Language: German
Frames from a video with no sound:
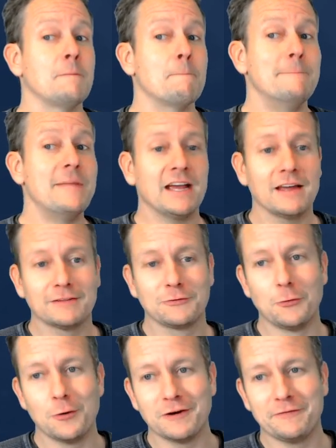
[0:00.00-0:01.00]
Menge
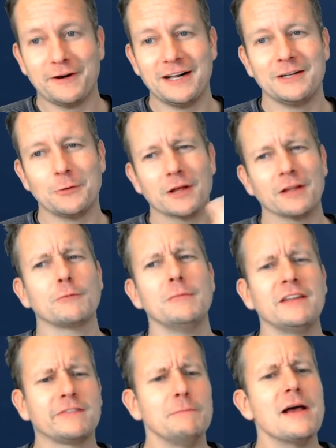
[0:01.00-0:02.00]
Tore fallen oder
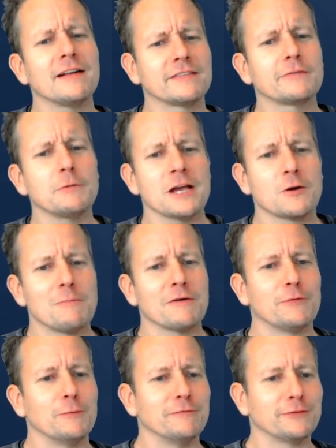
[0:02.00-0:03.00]
zumindest mehr als
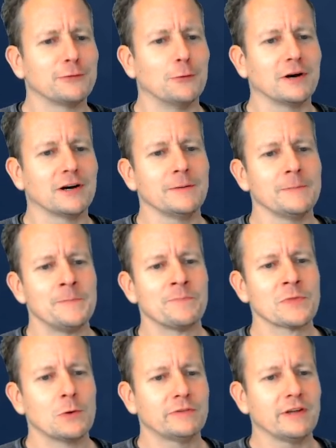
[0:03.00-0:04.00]
2,5 Tore.
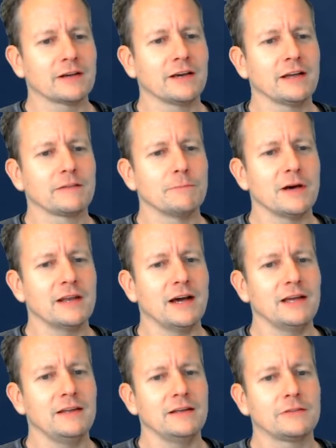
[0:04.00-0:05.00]
Und da kriegt mhm. man
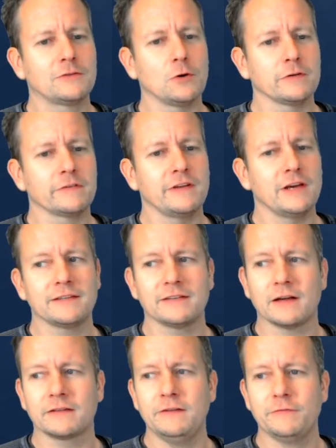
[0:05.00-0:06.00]
eine doch sehr
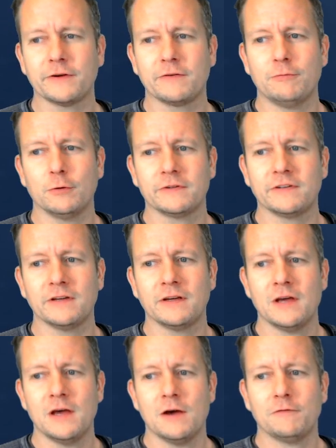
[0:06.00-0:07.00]
attraktive Quote
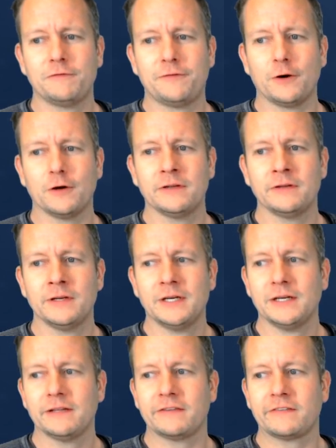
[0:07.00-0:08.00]
von
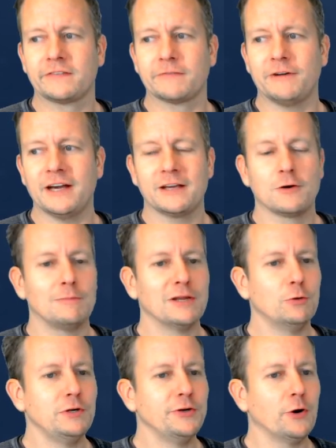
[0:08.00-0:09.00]

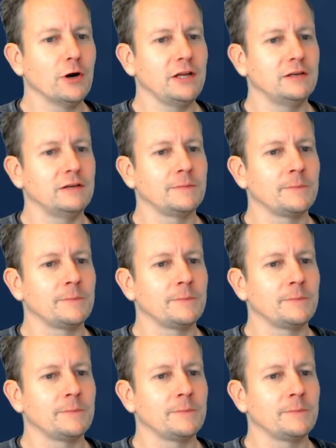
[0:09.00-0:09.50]
2,09.